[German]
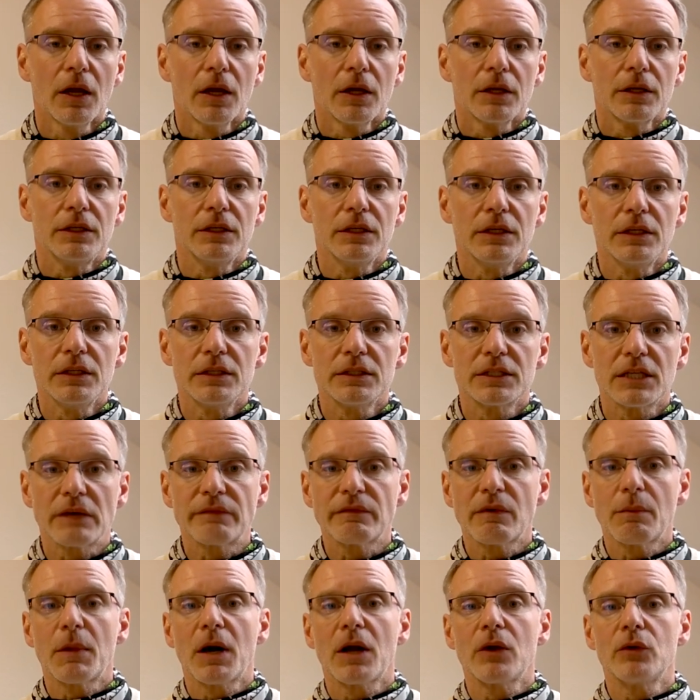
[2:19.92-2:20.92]
die, sagen
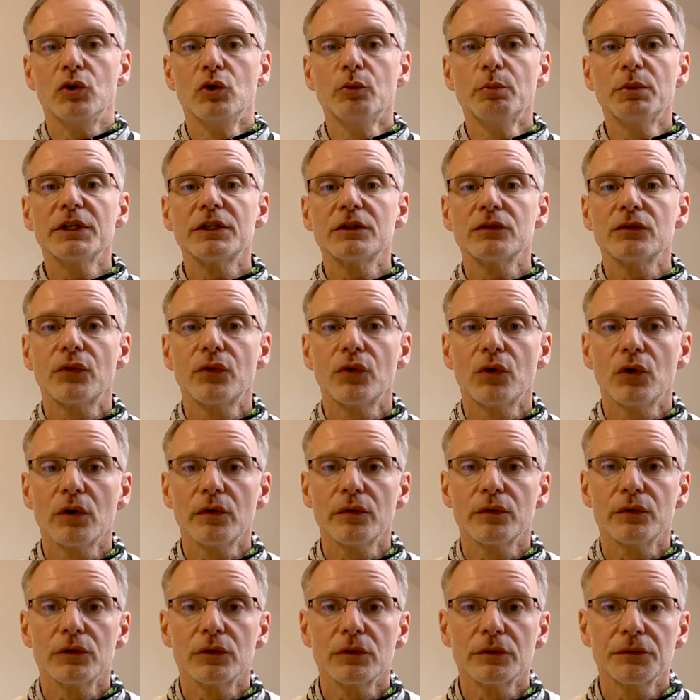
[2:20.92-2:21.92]
wir mal, üblichen
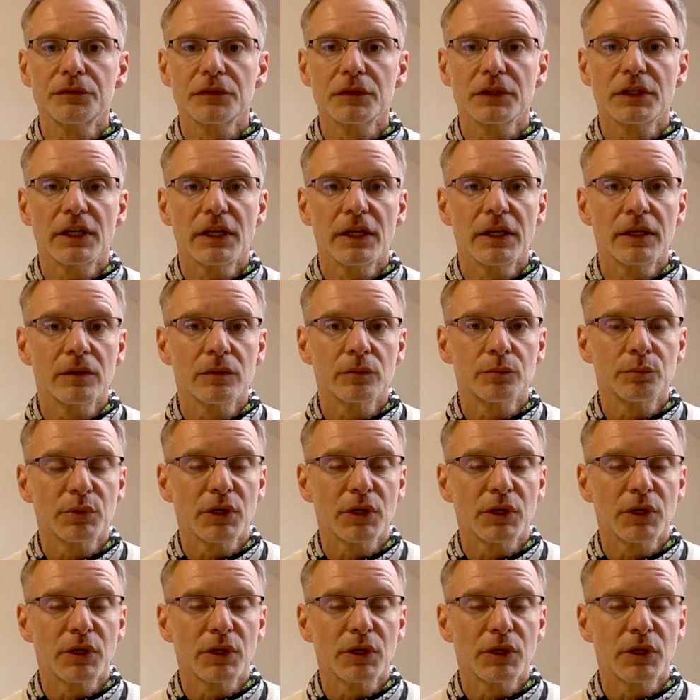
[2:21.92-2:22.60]
Vorwürfe gegen